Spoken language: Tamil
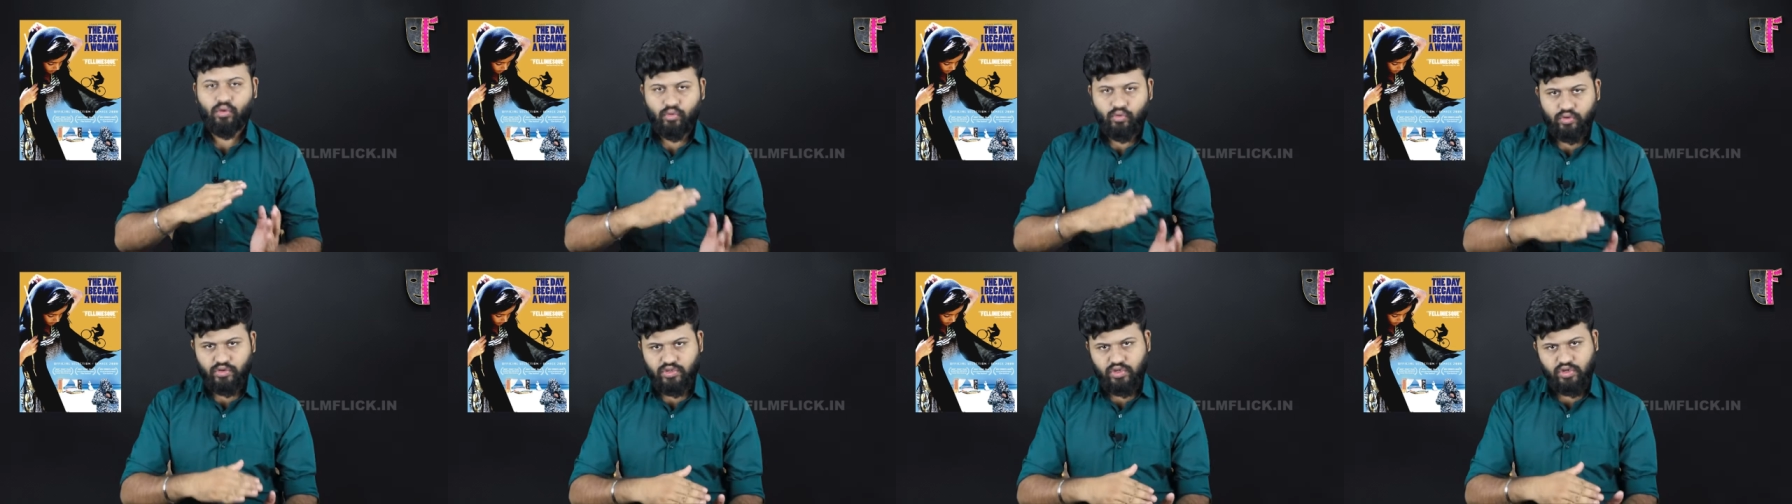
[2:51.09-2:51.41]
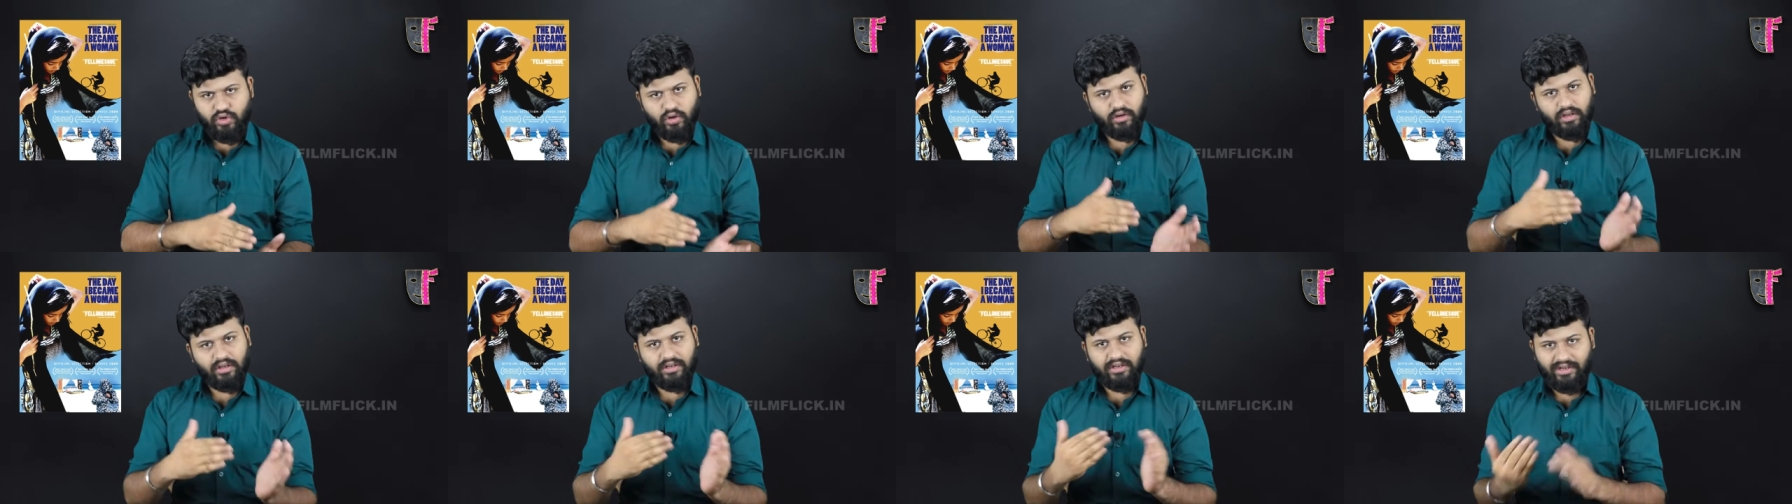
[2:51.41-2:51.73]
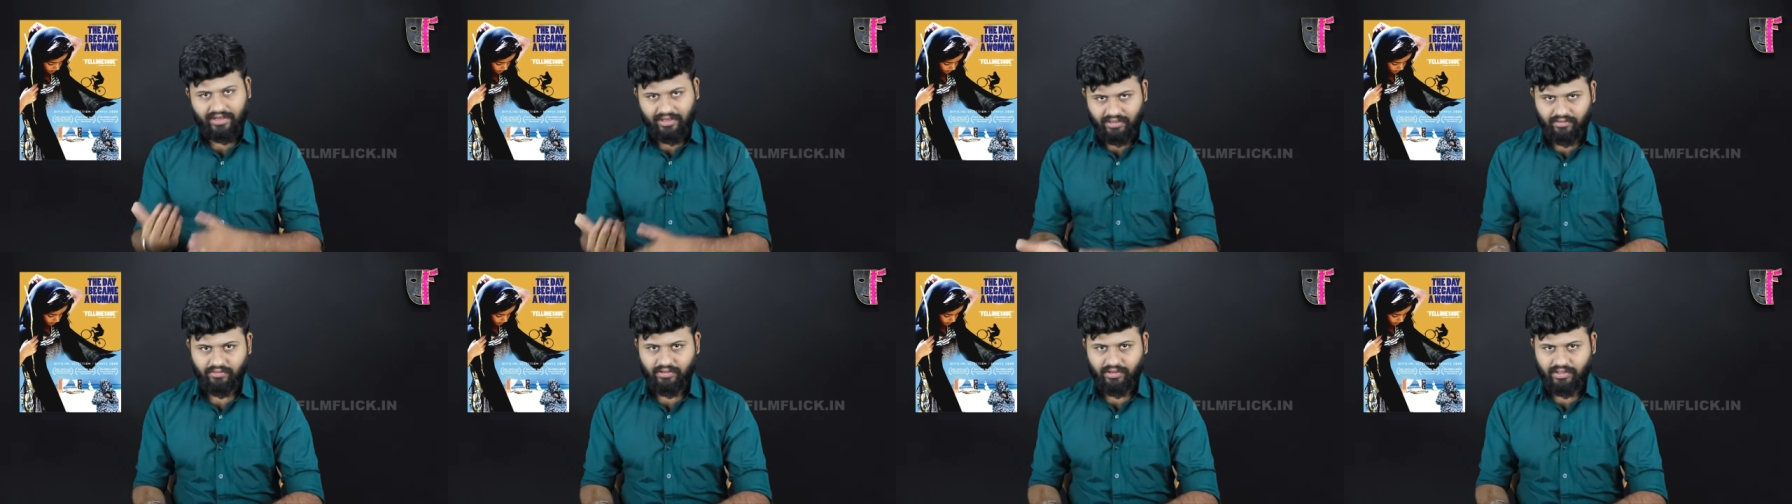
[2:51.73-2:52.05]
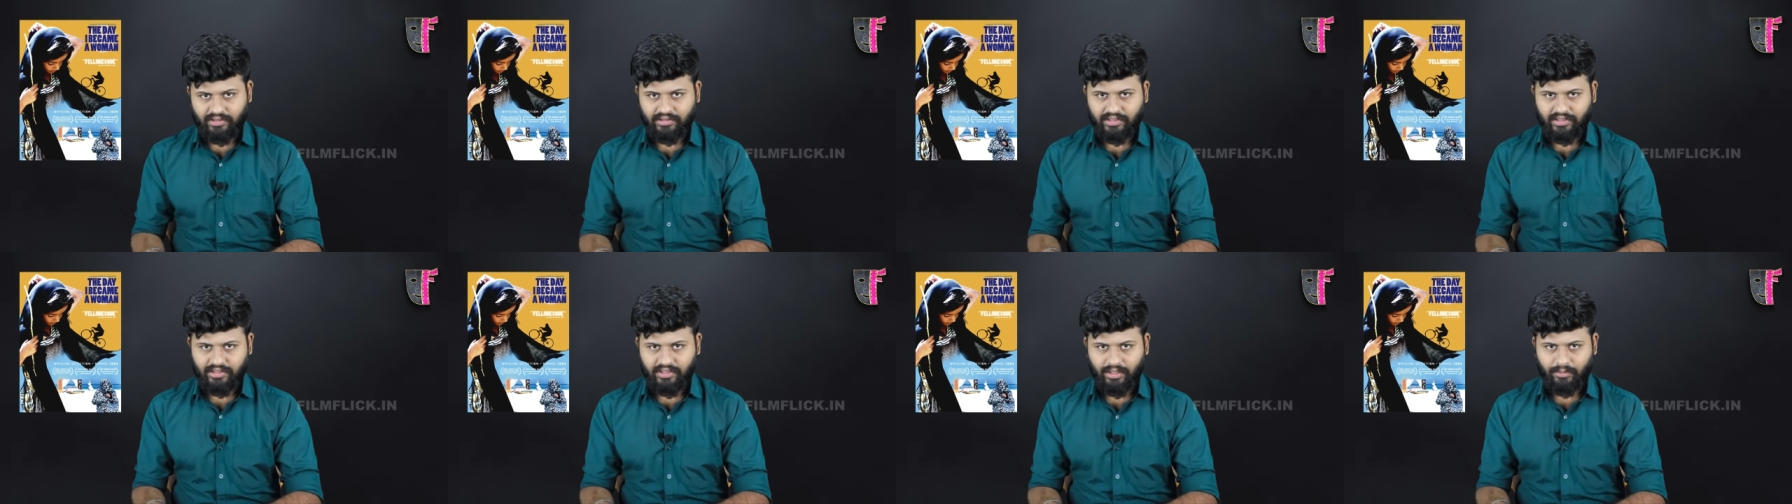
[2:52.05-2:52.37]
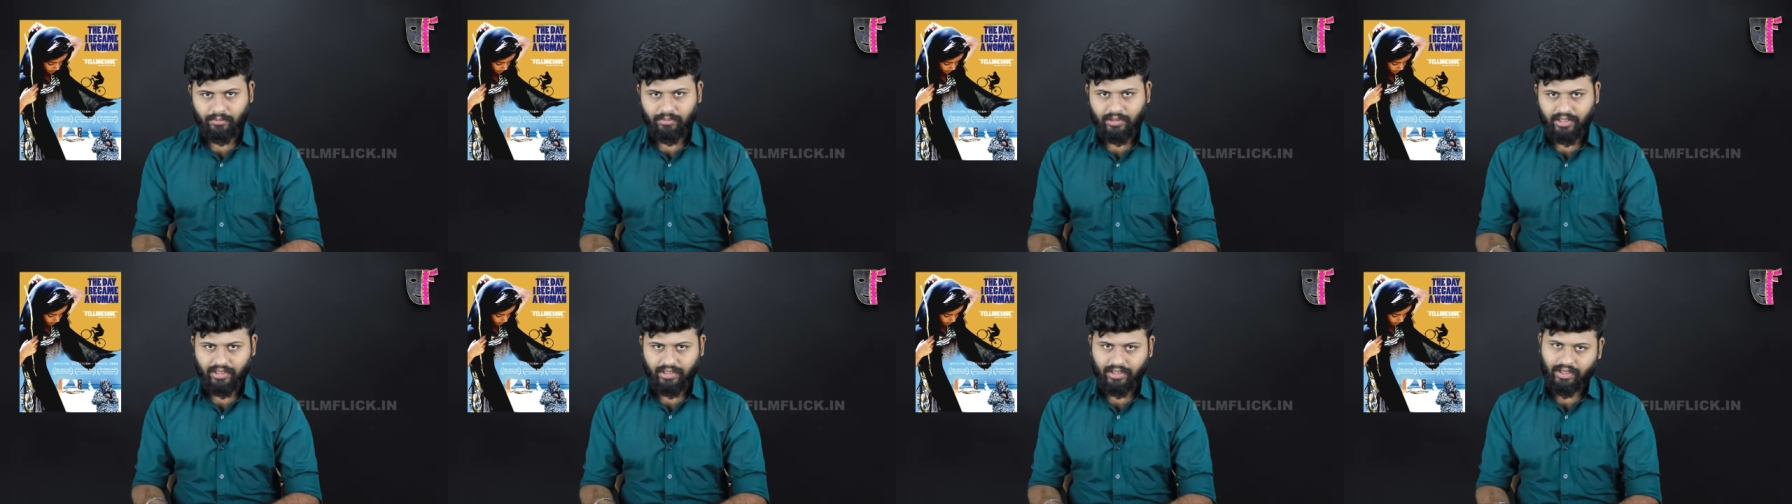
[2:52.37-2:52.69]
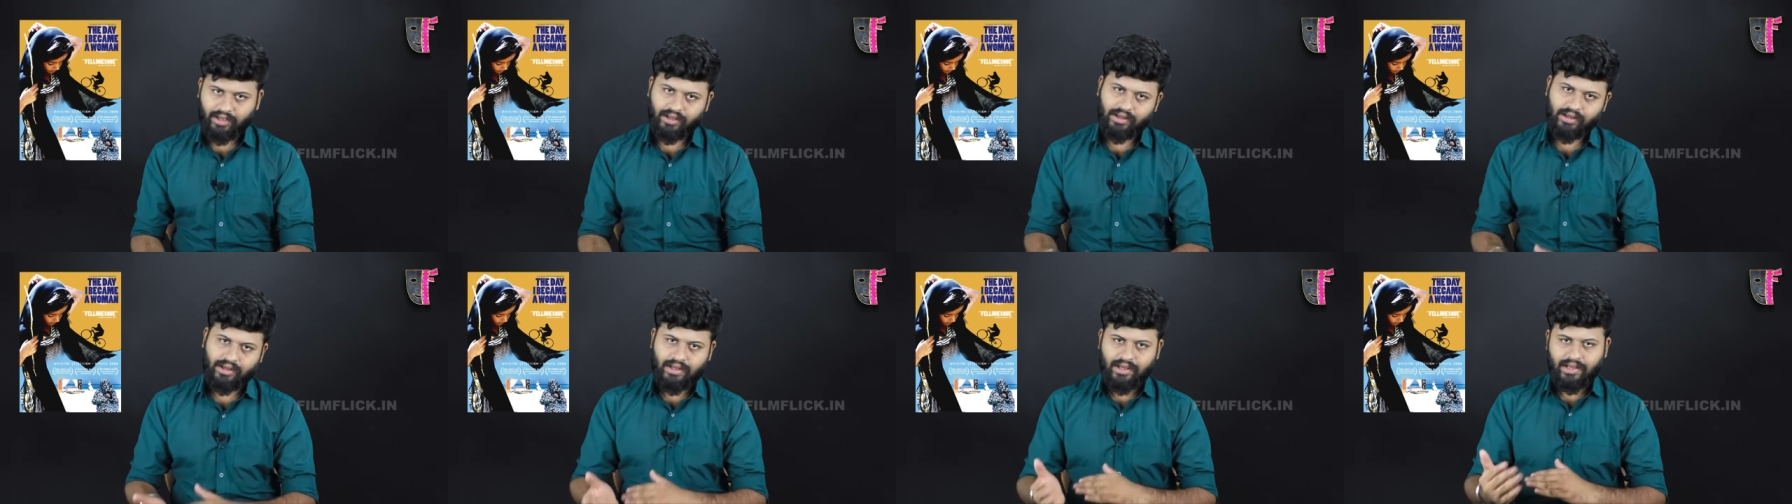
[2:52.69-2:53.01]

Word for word: குச்சியோட நிழல் விழுந்தது அப்படின்னா